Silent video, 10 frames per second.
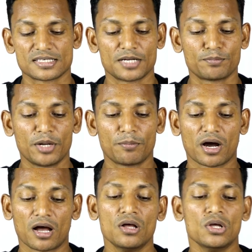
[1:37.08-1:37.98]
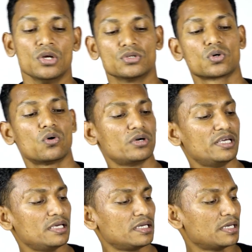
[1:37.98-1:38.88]
செட் பண்ணிப்பாங்க ஸோ
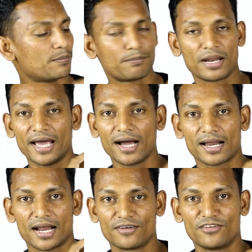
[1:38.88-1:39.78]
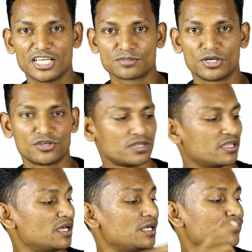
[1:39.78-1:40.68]
இங்கே ப்ளே ஆகிற அட்வர்டைஸ்மெண்ட்
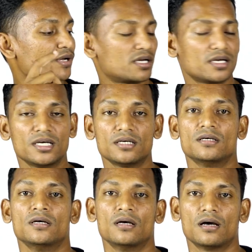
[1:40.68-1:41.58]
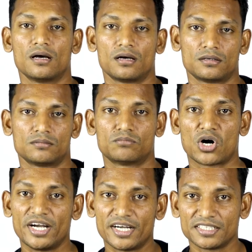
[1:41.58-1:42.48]
வந்து இவருக்கு
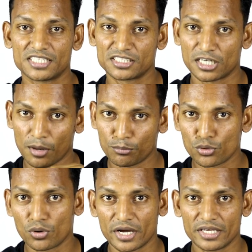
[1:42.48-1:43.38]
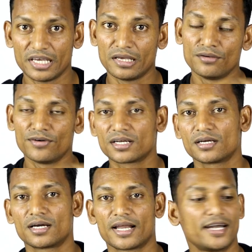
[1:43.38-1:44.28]
மானிட்டைசேஷன் அப்ரூவ் ஆகி
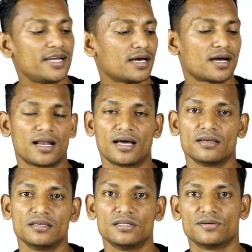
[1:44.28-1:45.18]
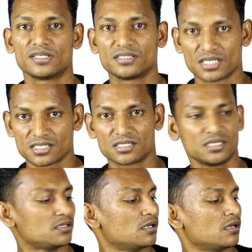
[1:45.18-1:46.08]
இவருக்கு கிரெடிட் ஆகலை இது வந்து ஜஸ்ட்டு
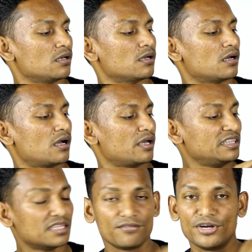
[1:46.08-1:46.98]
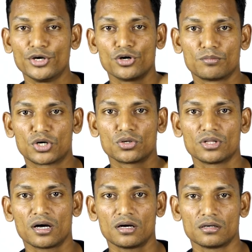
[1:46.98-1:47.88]
இந்த வீடியோவுக்கு
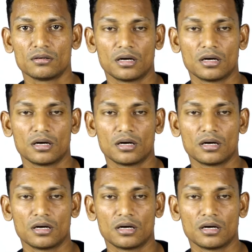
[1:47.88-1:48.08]
மட்டும்தான்